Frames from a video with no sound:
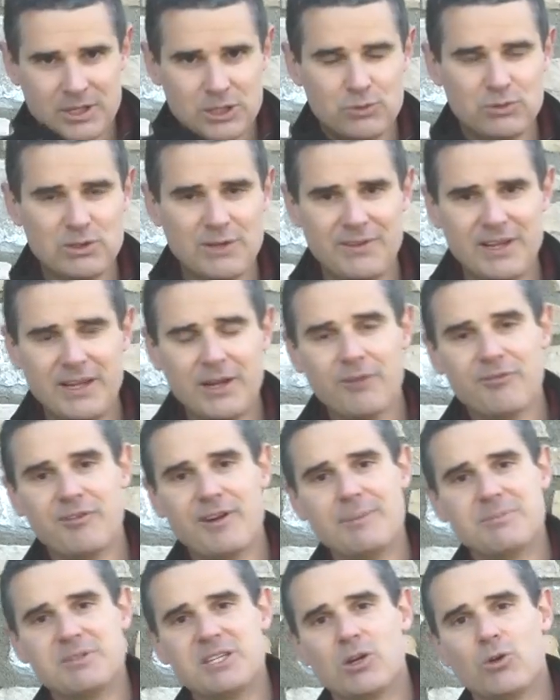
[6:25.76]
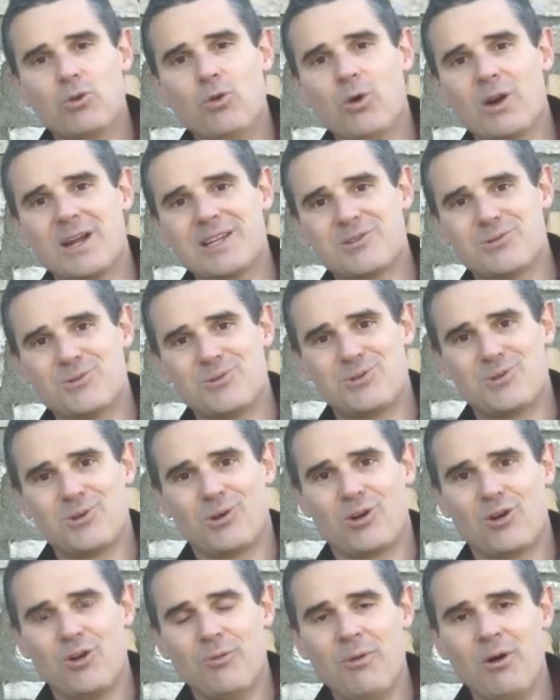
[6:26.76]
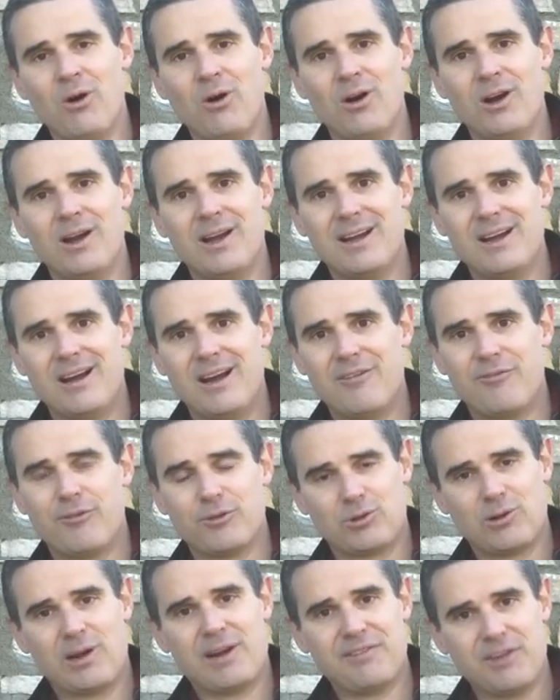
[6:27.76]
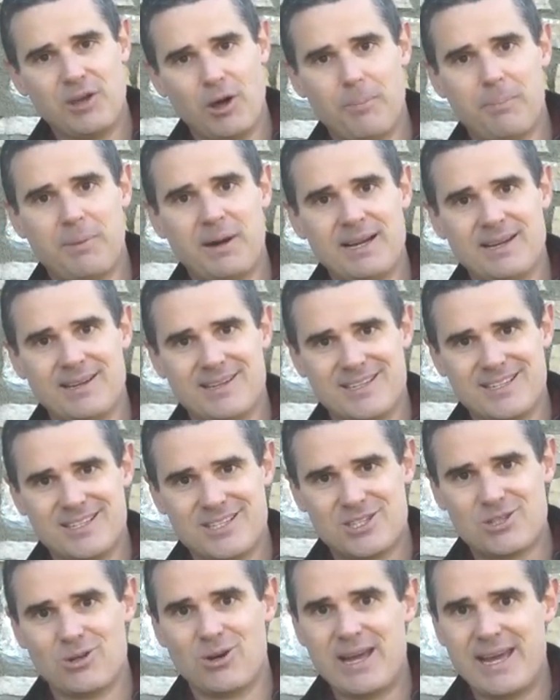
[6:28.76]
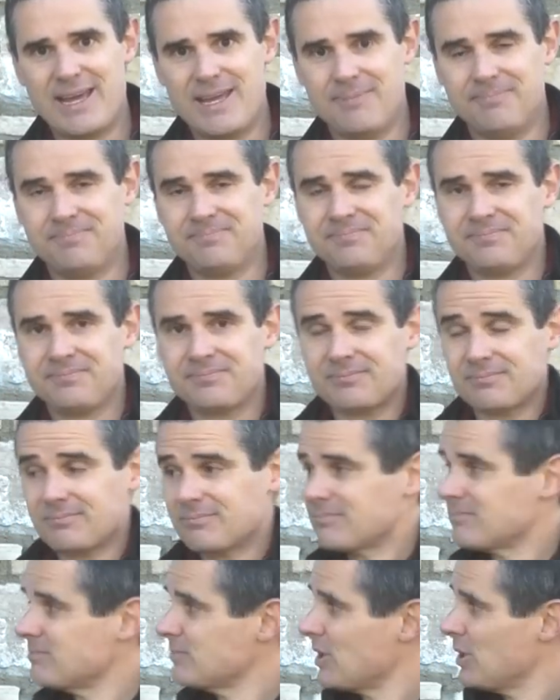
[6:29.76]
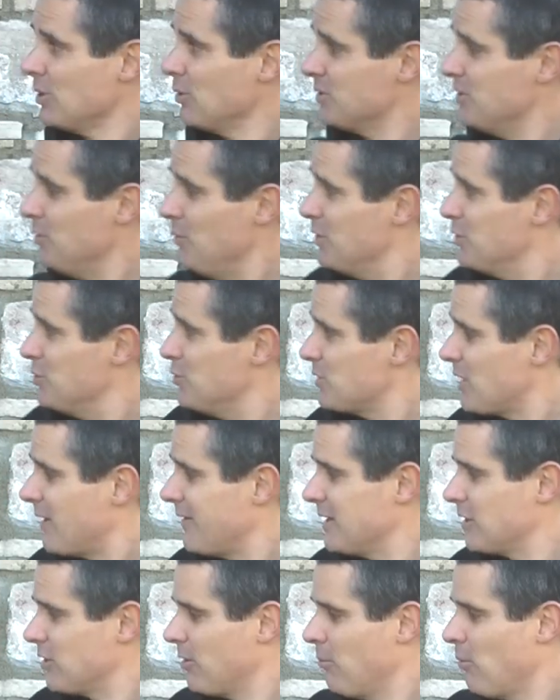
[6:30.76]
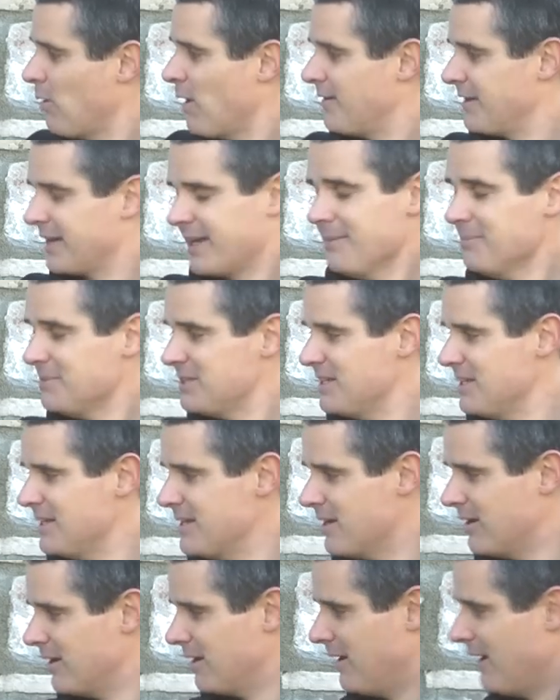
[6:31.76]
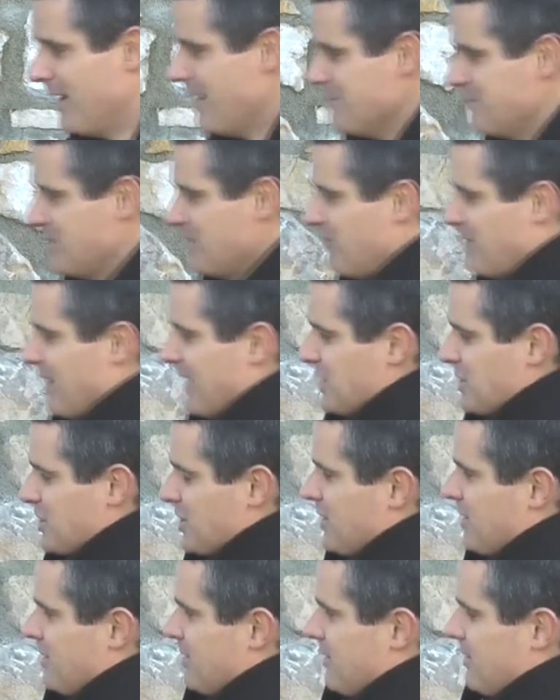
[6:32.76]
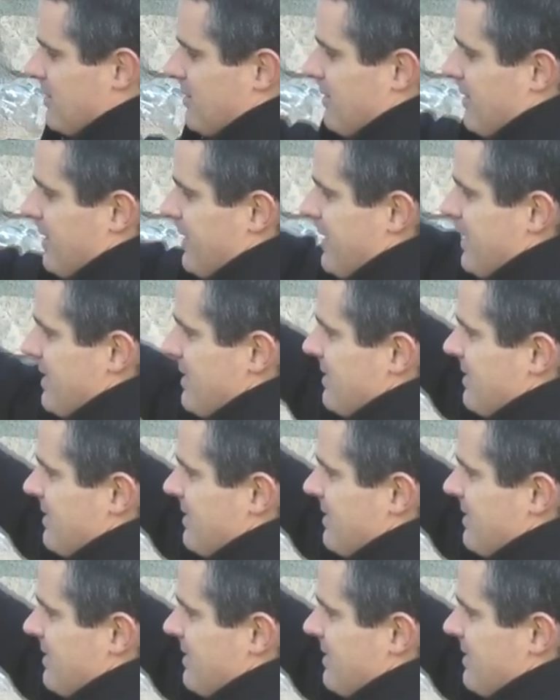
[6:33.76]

Je vous ai d'ailleurs fait un petit cours là-dessus sur comment photographier en plein soleil. Donc si vous voulez juste travailler comme moi avec un petit, euh, flash, vous